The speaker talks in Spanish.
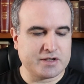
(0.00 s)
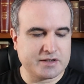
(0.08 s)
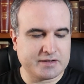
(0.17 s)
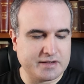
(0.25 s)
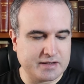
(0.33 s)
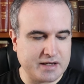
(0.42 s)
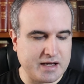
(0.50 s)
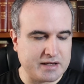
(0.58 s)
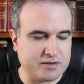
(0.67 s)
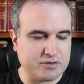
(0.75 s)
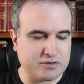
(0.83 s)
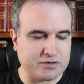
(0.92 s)
Sigue,
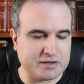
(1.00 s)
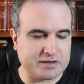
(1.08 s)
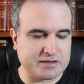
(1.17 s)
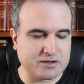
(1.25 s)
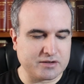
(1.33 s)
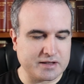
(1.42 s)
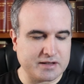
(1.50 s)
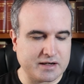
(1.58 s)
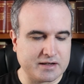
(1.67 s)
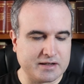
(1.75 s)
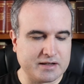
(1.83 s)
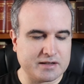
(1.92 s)
ay no, eh, tengo que
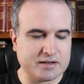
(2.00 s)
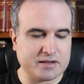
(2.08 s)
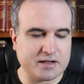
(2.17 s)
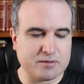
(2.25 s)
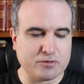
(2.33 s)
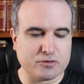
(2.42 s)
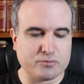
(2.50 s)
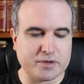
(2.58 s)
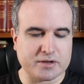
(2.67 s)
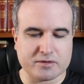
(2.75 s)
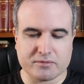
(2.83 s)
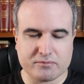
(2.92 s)
darle al, al, volumen.